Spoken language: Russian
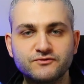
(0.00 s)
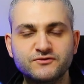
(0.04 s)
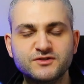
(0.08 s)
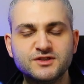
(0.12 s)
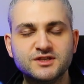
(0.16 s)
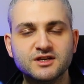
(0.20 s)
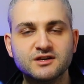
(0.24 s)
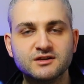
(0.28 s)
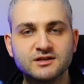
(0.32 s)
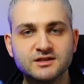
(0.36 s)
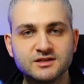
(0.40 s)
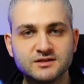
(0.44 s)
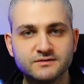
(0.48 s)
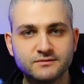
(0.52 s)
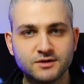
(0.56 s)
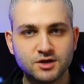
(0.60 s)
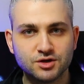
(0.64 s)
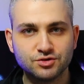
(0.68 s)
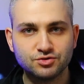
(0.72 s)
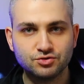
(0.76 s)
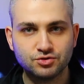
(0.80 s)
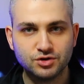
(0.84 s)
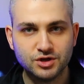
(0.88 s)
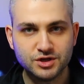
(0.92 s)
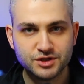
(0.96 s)
Все
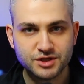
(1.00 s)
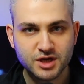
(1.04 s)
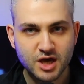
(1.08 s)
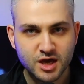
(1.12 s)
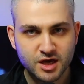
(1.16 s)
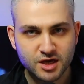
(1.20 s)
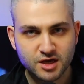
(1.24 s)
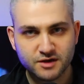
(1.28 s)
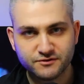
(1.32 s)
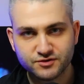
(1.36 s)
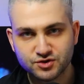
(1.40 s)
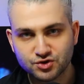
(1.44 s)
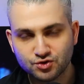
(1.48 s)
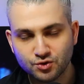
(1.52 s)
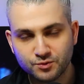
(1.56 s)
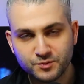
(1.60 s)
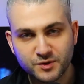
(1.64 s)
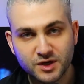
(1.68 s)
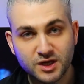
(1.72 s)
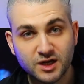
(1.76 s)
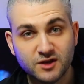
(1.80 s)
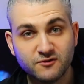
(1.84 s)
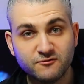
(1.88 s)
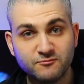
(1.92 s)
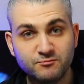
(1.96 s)
развернулись и
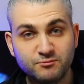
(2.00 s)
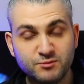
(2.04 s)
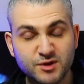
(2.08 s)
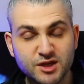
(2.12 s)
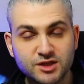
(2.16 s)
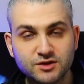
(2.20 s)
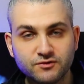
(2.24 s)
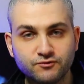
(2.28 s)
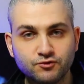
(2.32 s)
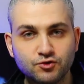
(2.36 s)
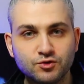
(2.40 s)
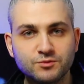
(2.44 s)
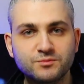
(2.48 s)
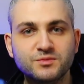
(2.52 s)
вступили в битву,